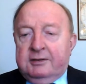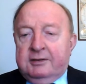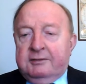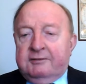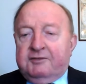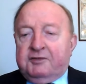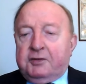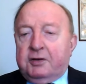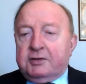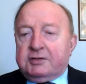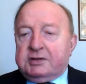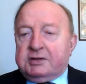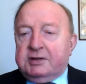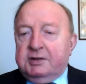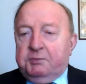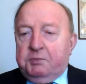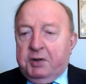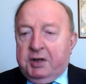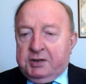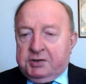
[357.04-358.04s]
w Rosji
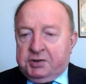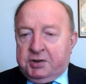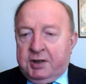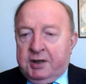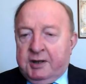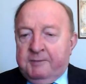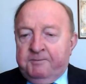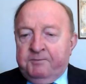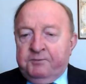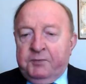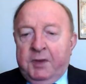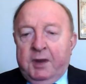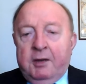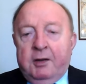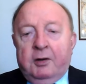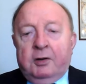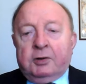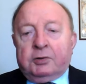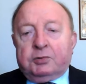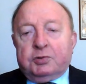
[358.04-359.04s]
bierze. Mhm.
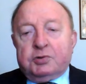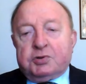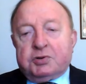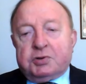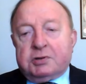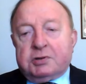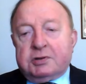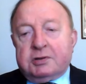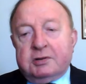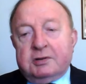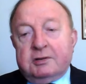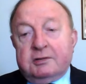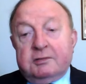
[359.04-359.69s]
Otóż